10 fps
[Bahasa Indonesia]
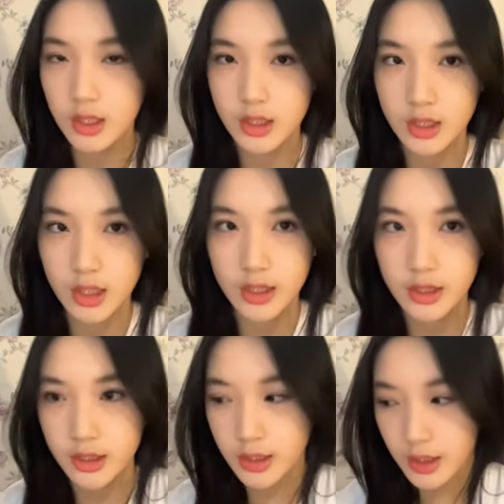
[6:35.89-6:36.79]
dan
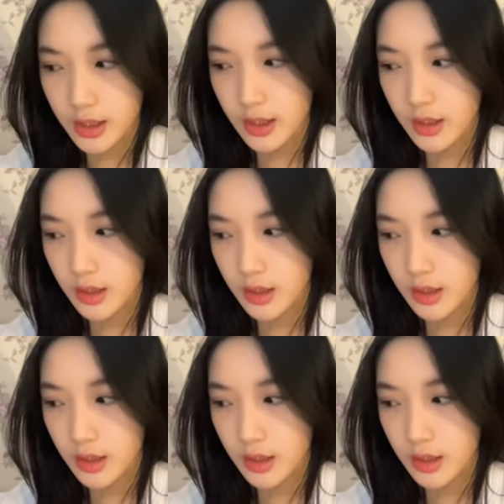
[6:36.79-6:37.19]
nanti